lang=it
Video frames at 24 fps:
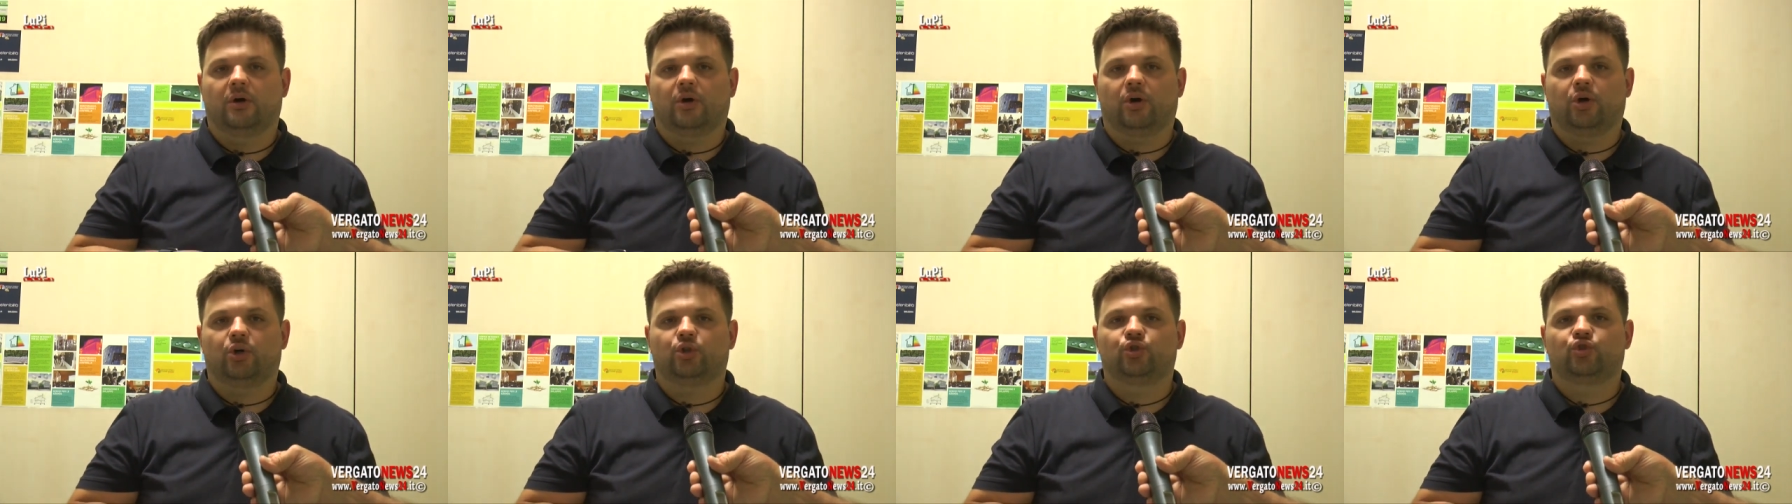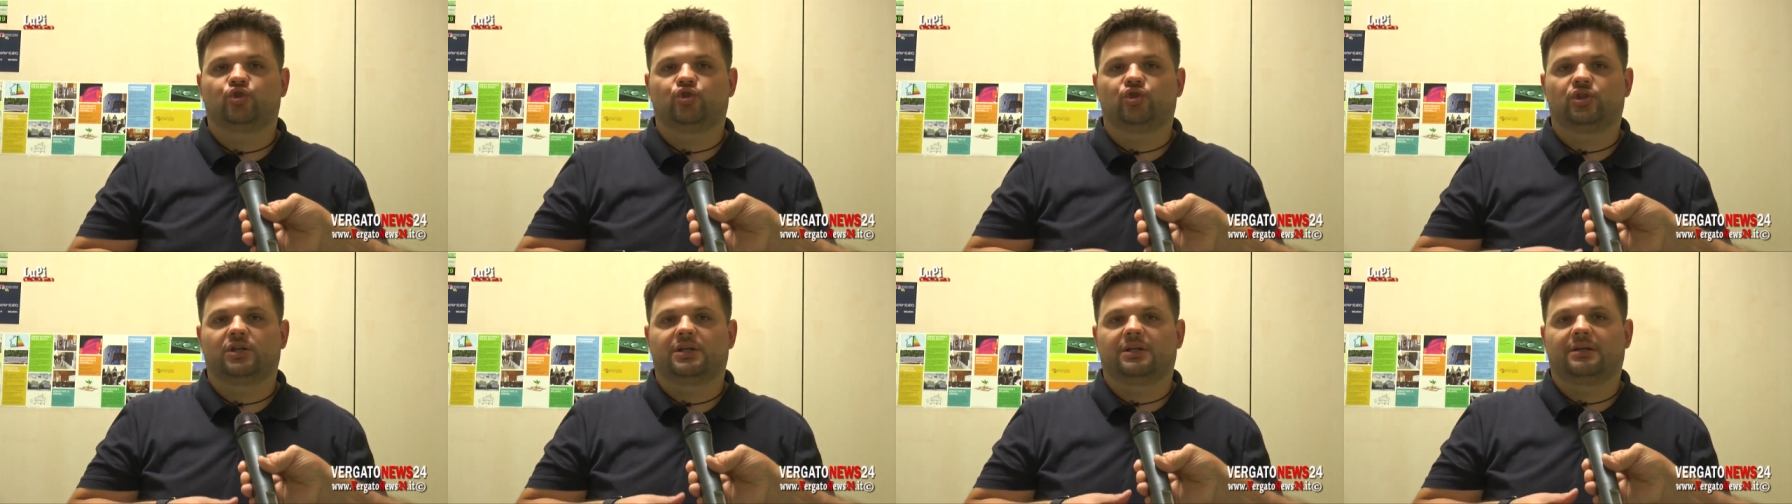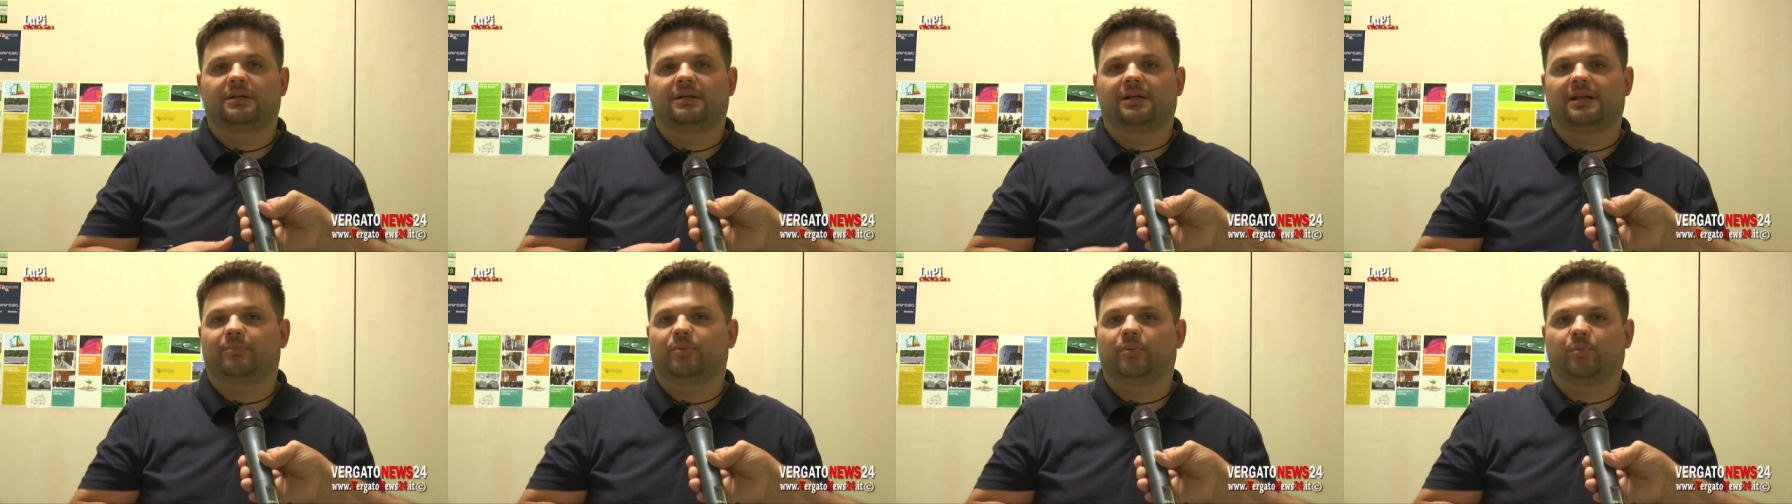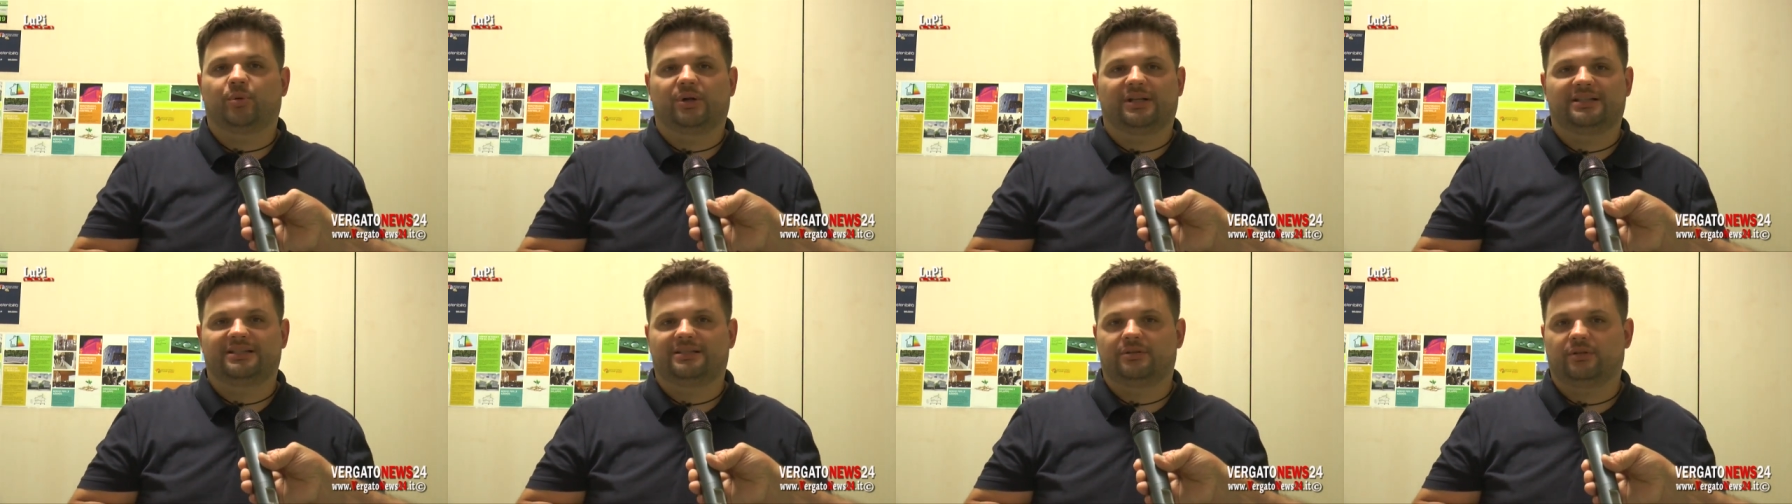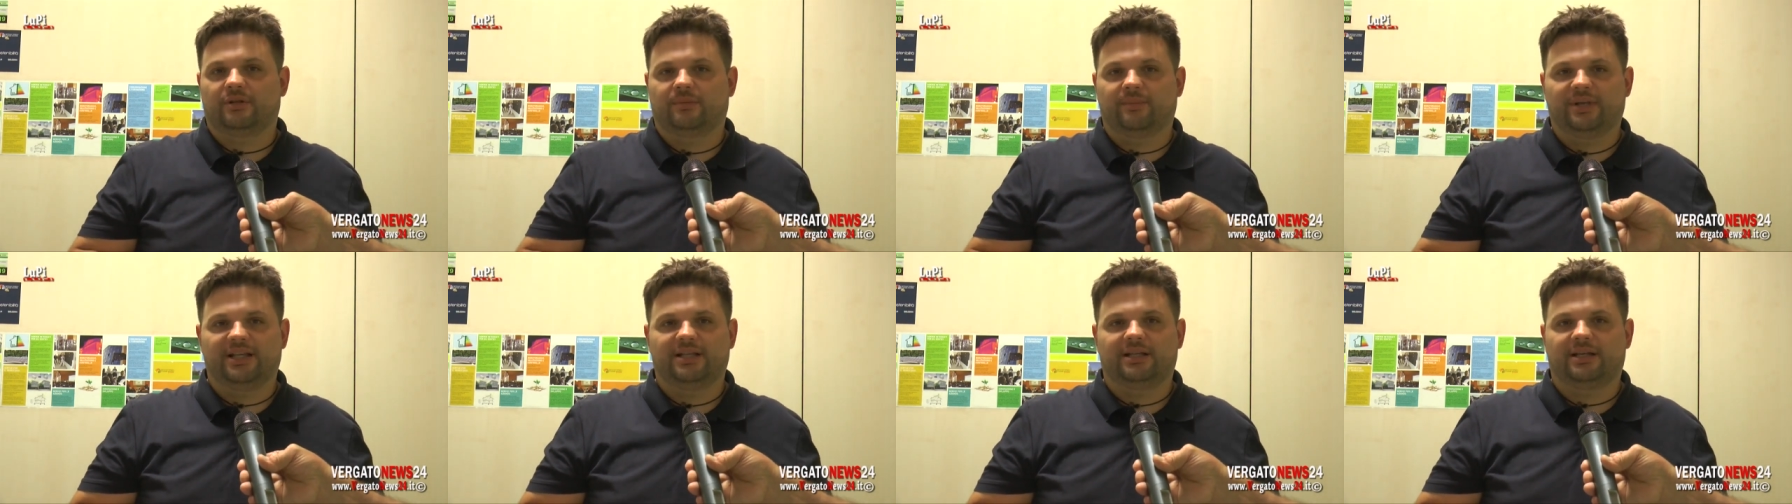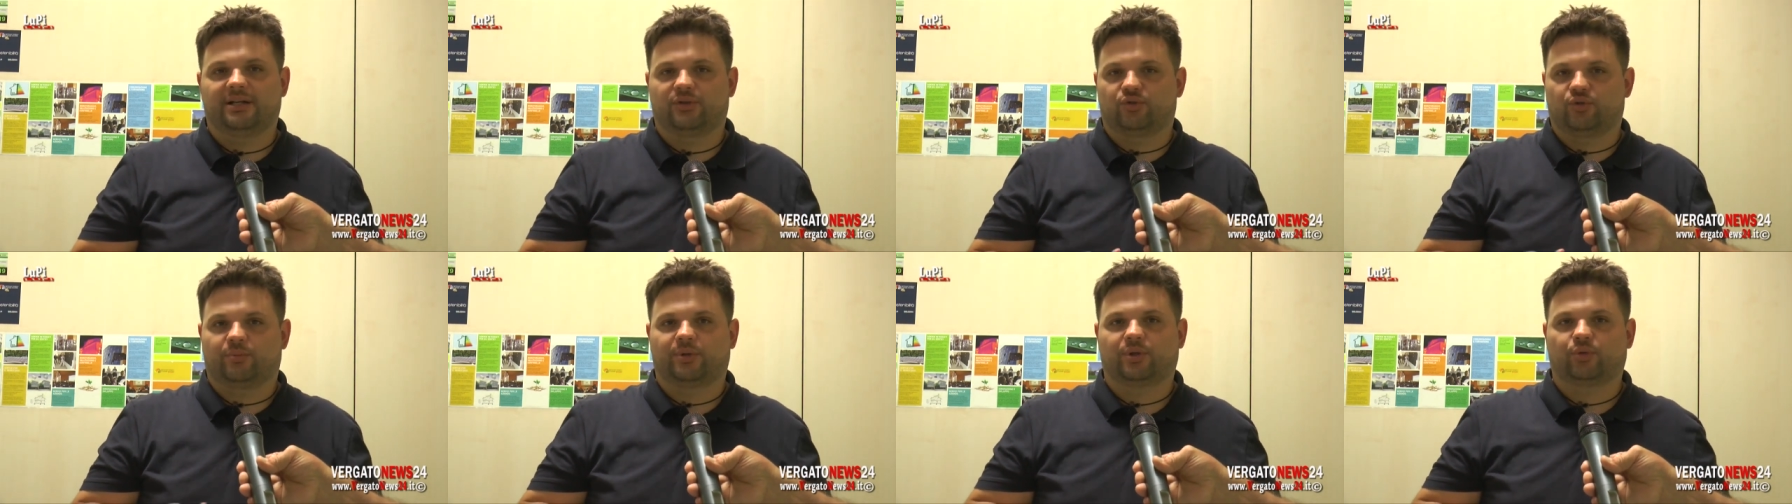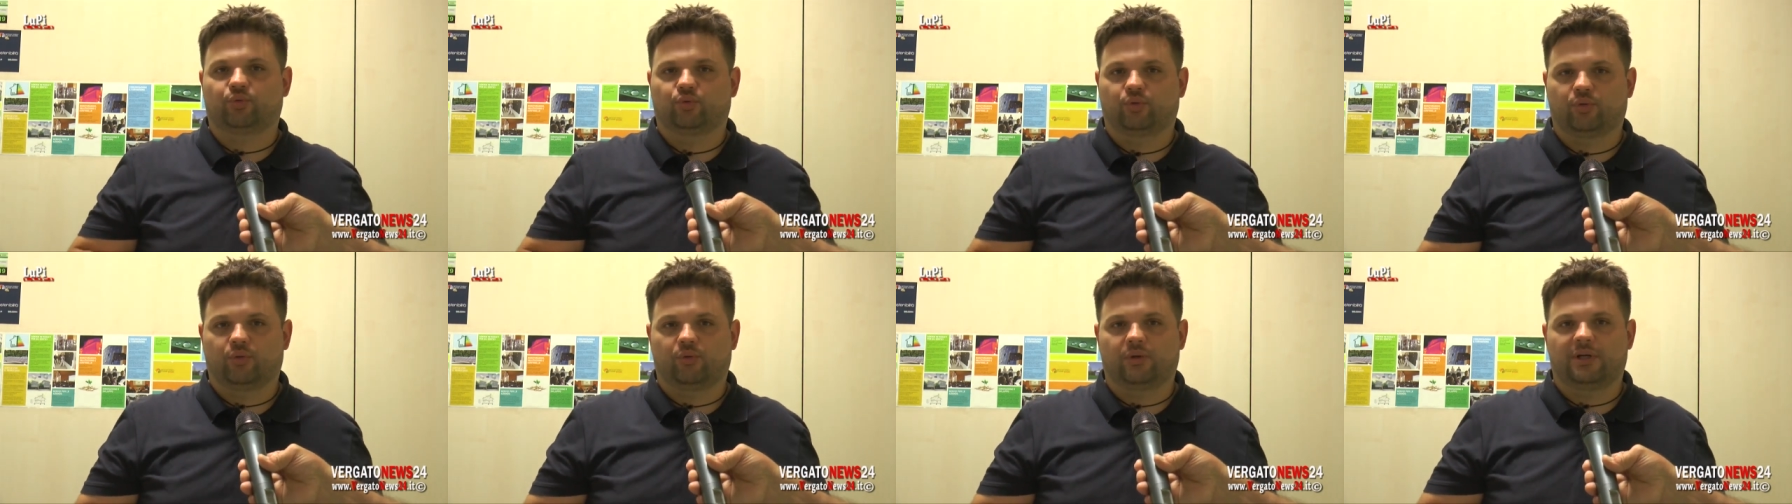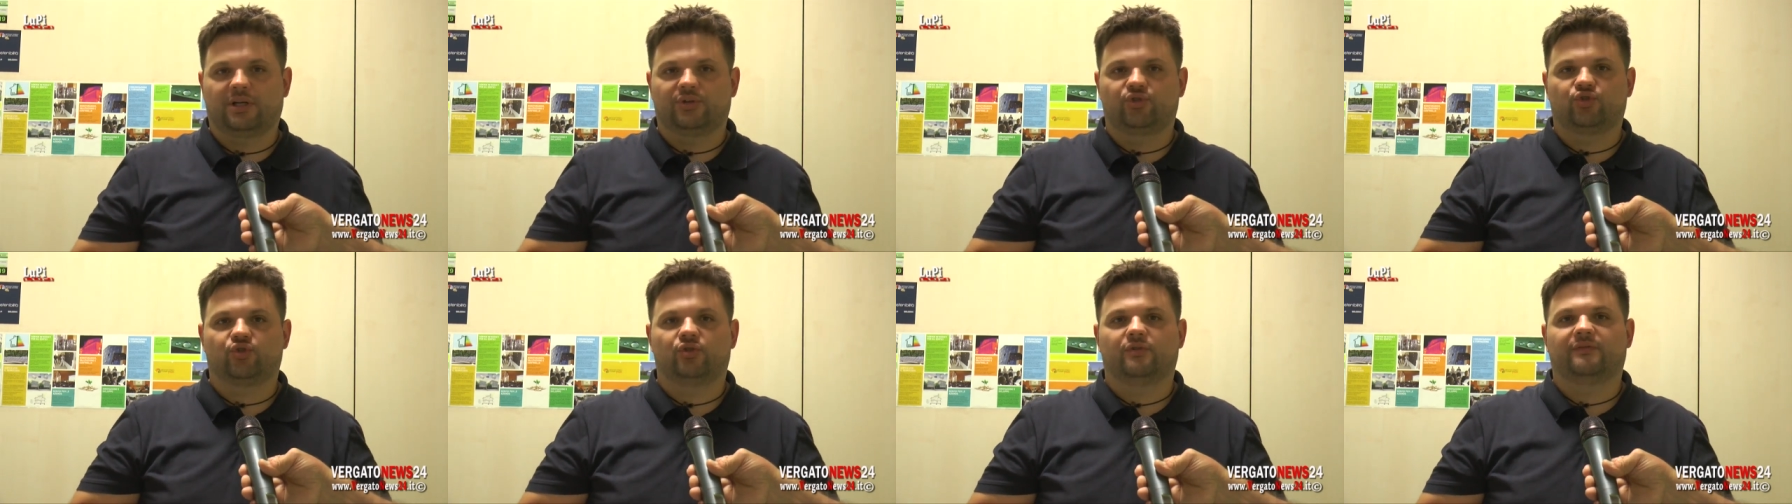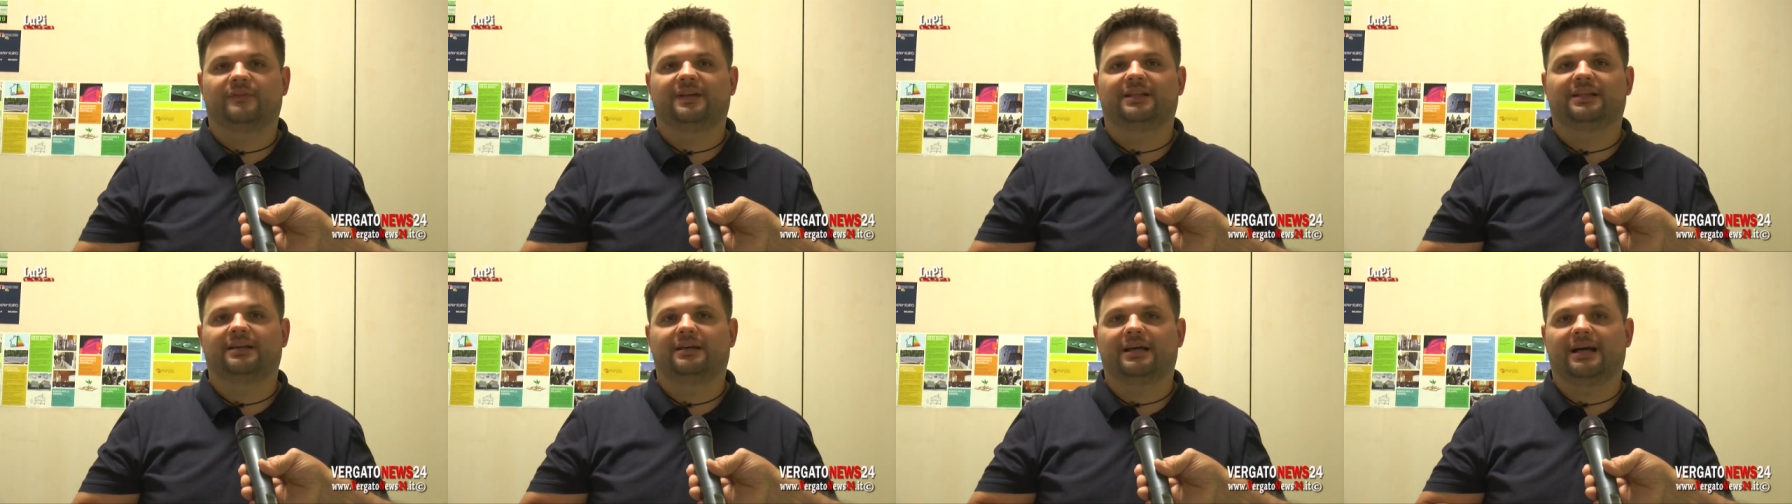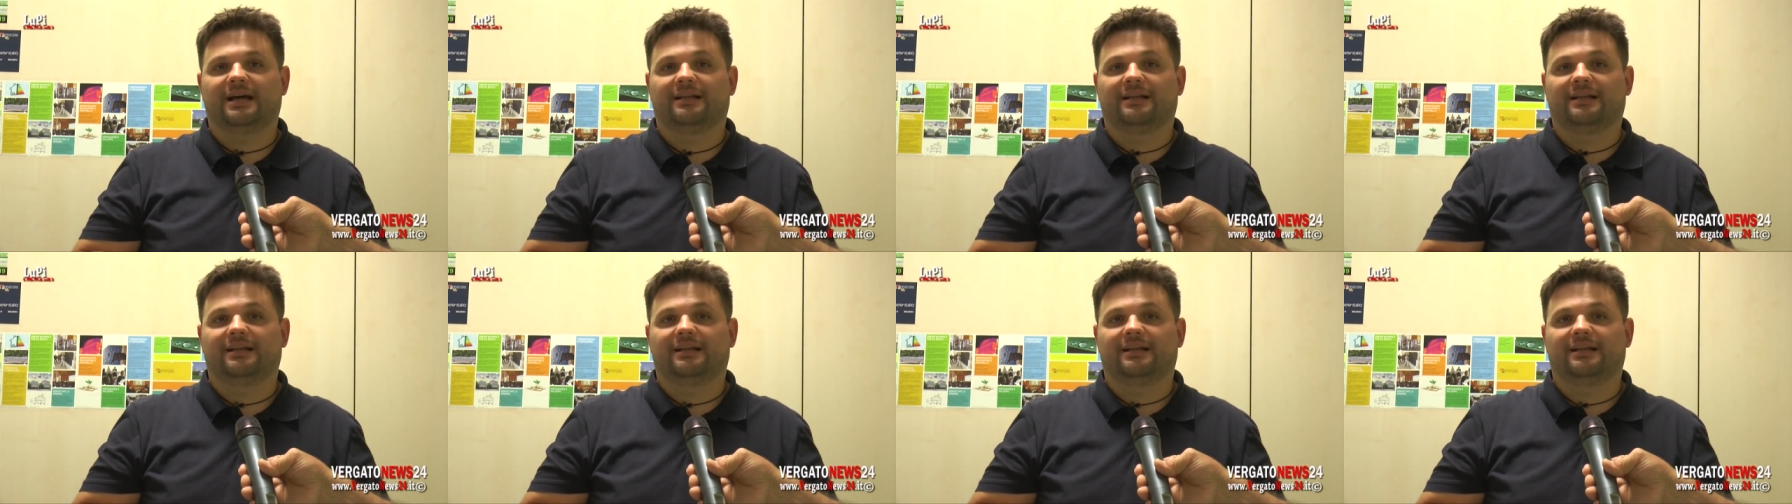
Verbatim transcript: Oggi la popolazione medica, soprattutto quella giovane,